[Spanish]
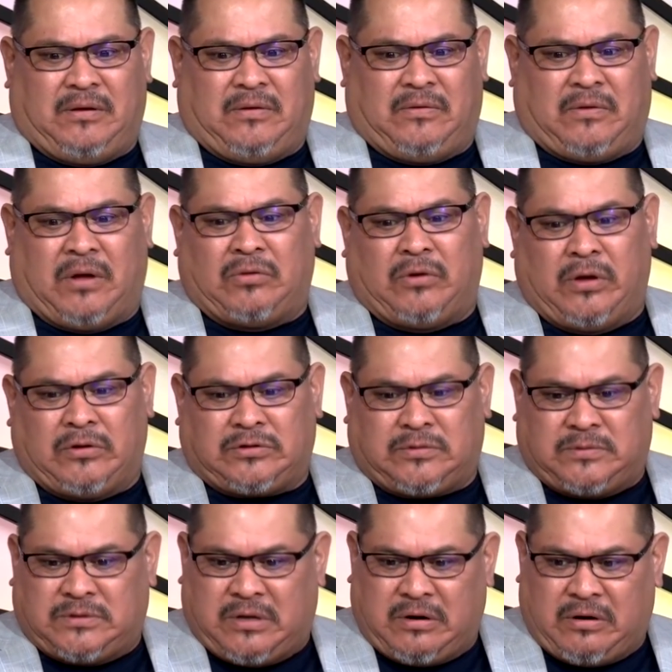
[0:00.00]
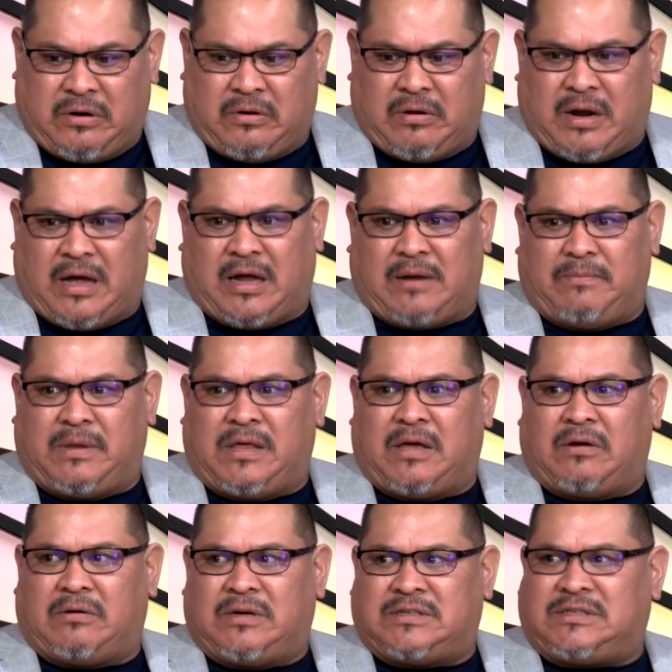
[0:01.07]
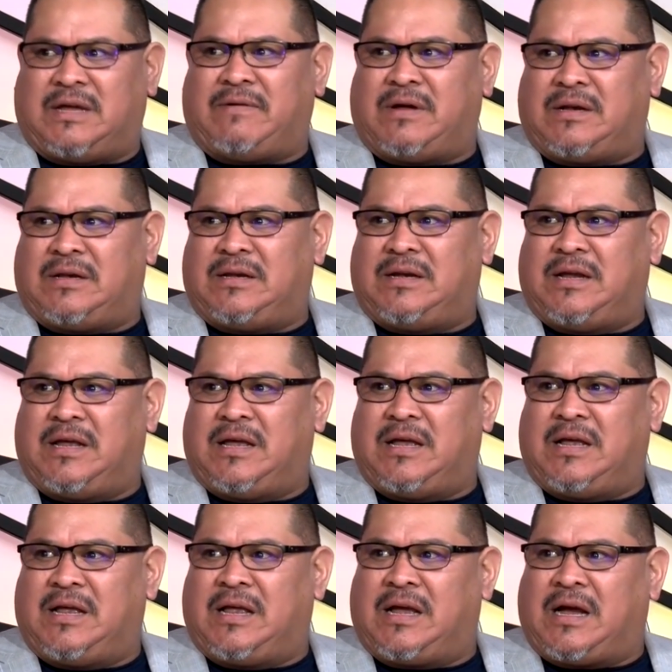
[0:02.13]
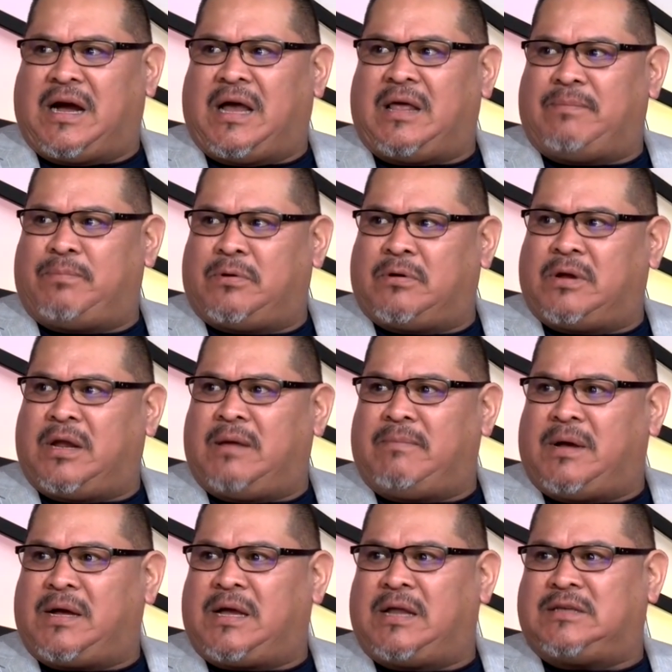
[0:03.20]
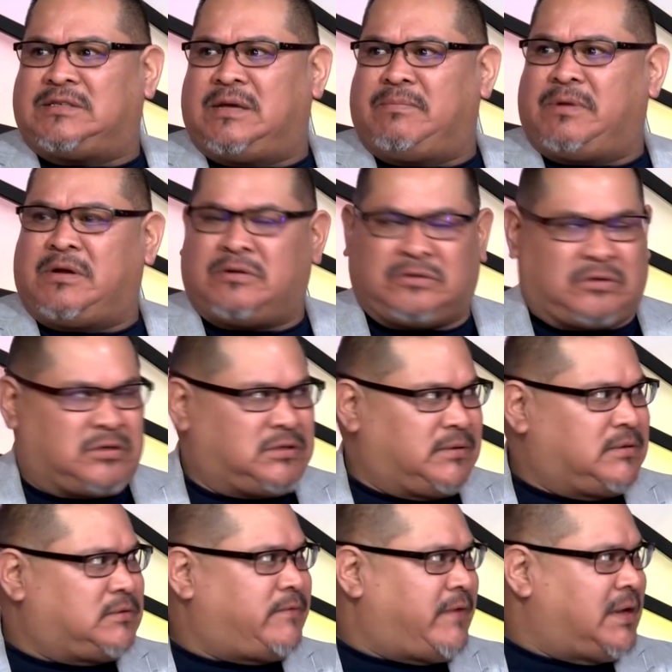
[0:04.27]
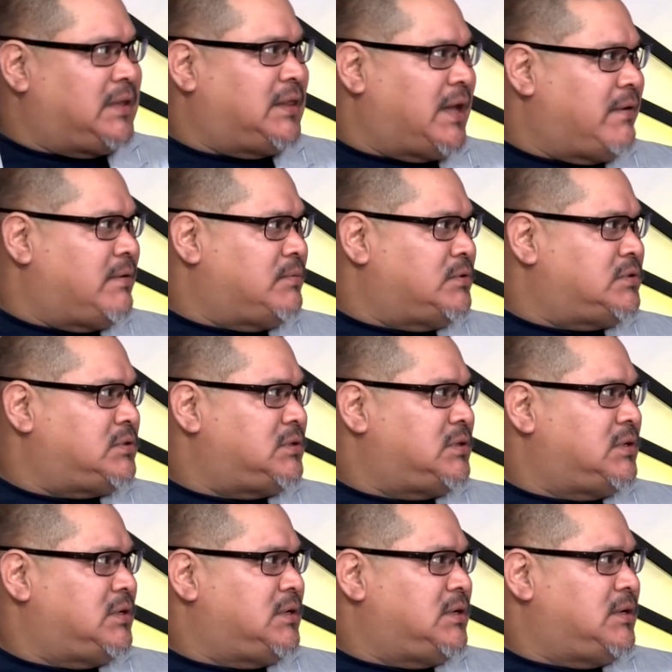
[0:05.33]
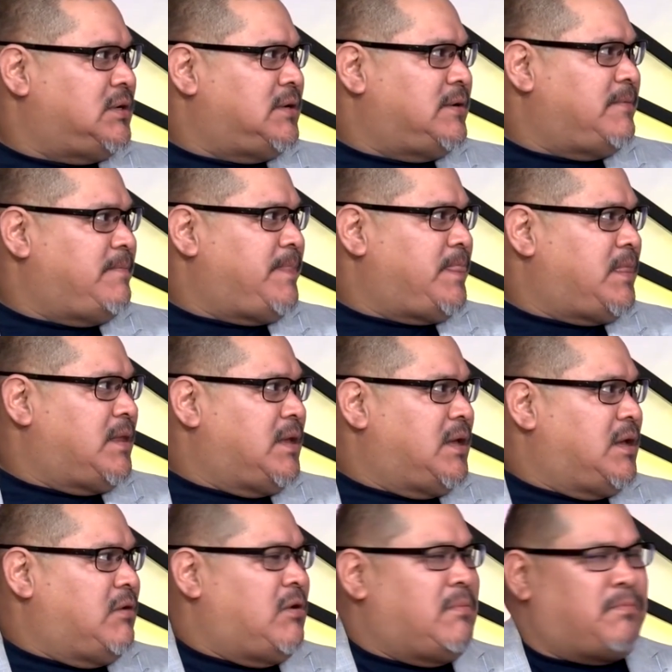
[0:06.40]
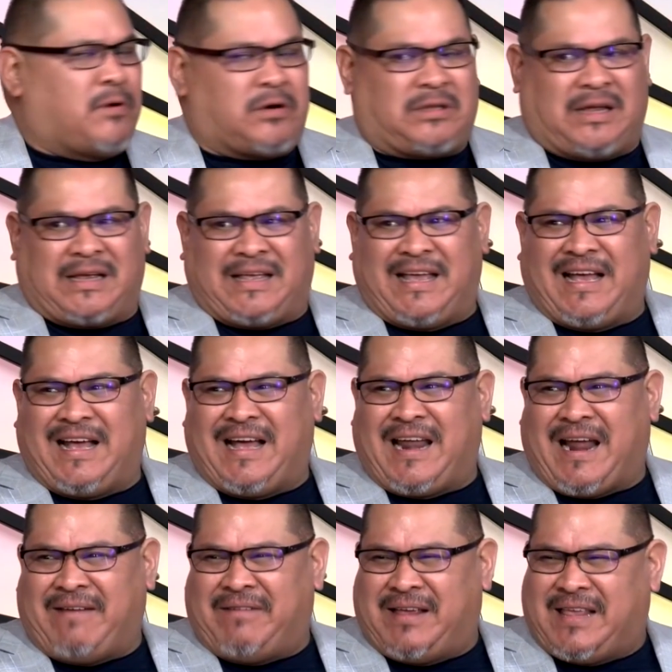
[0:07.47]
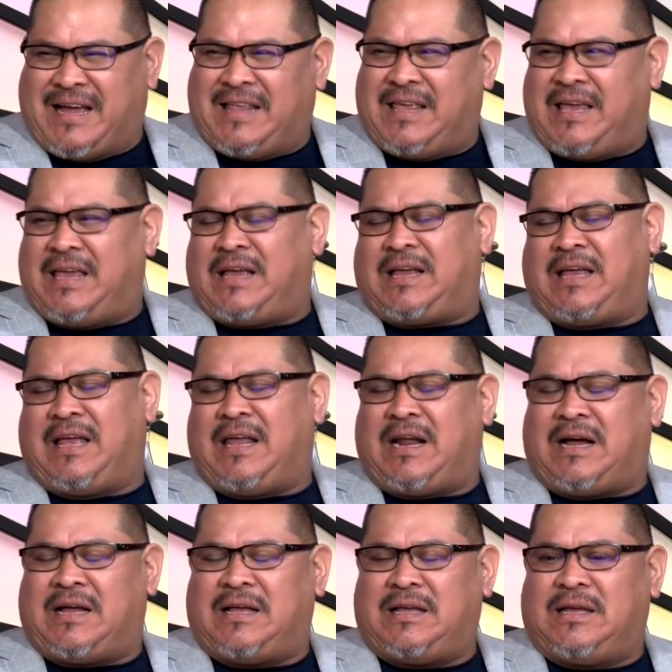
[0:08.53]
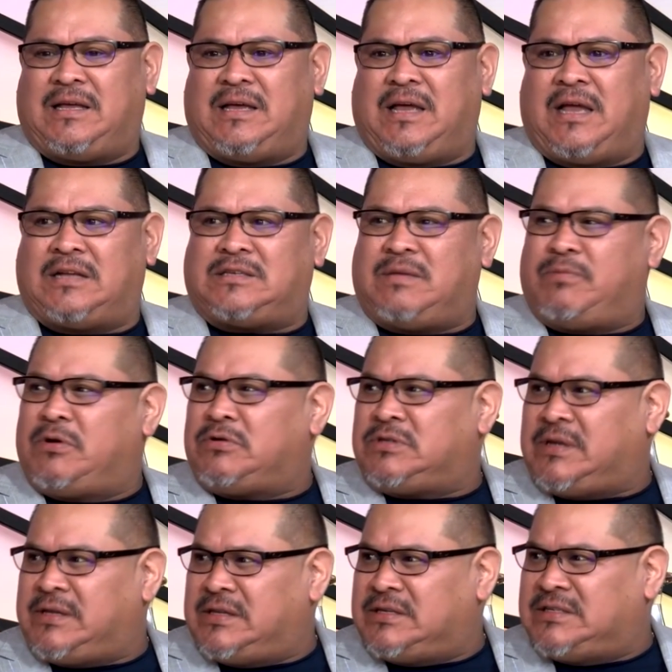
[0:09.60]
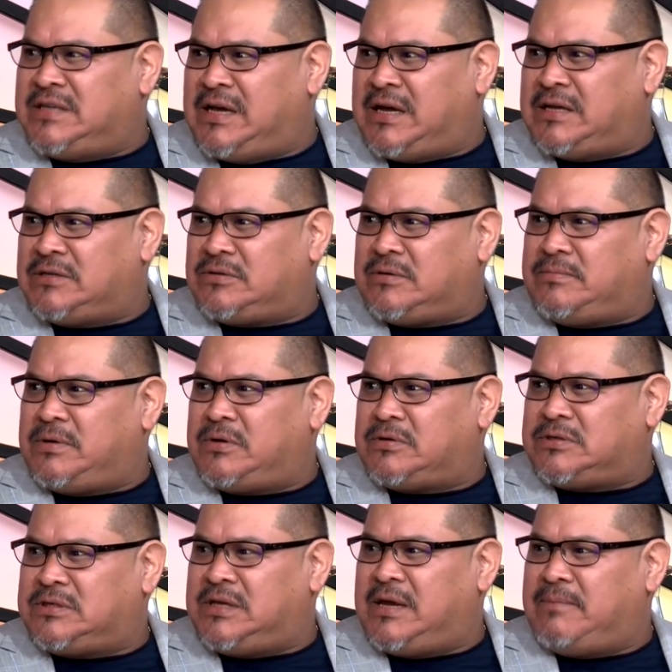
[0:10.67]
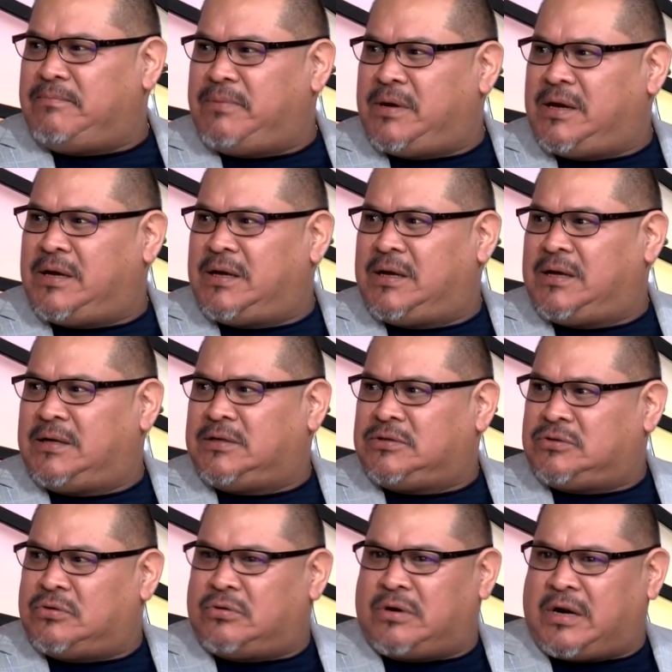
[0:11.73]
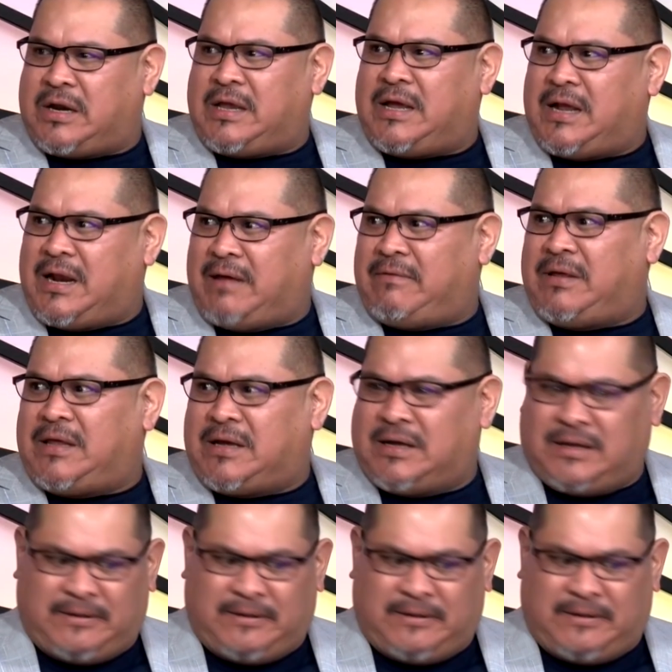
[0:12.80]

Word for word: Cuando ellos comenzaron a llorar, me dijeron, Esteban, en cada problema que siempre nosotros nos enfrentábamos, no importa qué gravedad e, que era, él siempre nos decía eso, mi hijo, siempre sonría la vida.